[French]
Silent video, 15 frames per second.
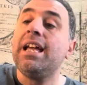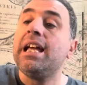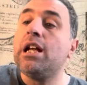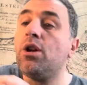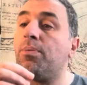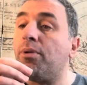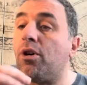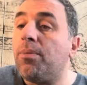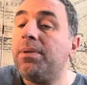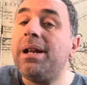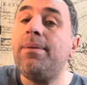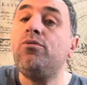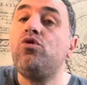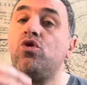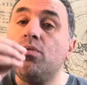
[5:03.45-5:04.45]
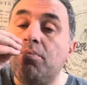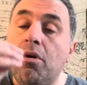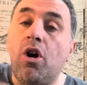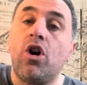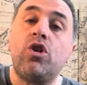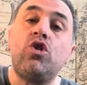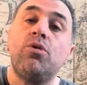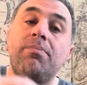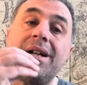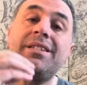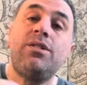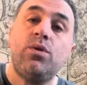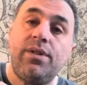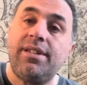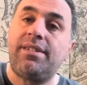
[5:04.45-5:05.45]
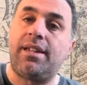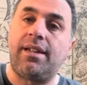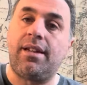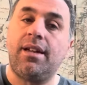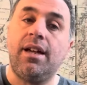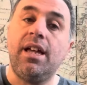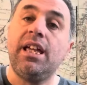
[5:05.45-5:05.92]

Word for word: et le problème du manque de maturité